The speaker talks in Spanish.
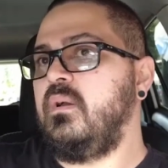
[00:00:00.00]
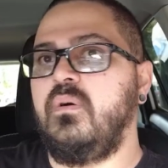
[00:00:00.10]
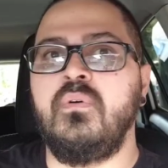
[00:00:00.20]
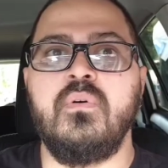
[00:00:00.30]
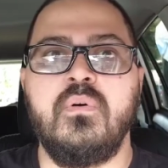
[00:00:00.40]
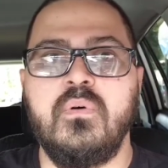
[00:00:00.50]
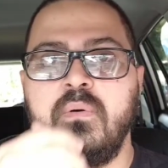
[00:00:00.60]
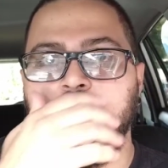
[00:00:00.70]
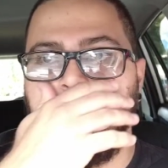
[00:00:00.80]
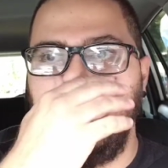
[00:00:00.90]

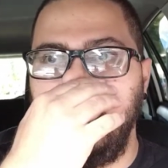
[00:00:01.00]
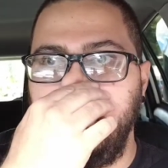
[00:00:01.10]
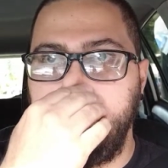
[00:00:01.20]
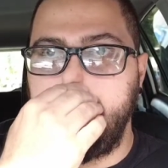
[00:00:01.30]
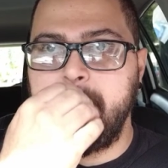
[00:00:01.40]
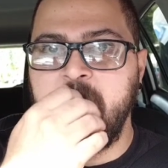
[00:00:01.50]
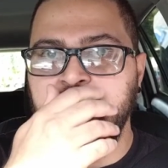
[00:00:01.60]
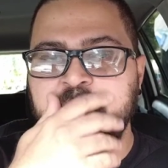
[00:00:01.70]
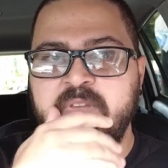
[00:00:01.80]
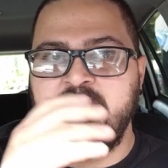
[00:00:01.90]
o,
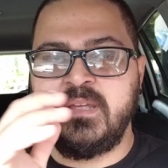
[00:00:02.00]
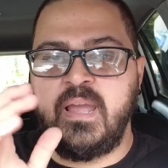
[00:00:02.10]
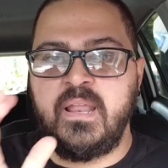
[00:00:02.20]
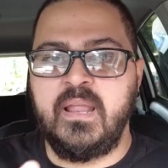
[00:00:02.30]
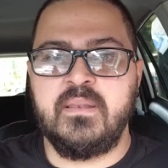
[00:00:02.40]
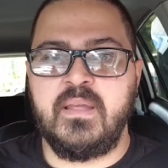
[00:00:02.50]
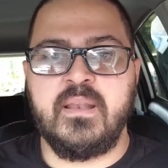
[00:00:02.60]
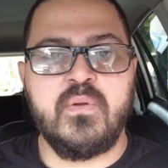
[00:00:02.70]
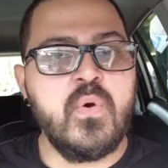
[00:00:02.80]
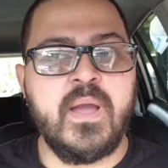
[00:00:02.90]
no sé,
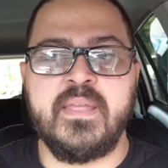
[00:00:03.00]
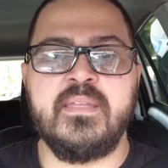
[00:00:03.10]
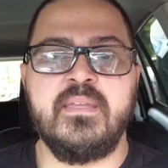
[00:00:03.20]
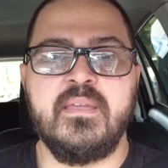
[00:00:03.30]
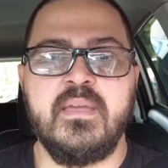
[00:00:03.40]
algo hay.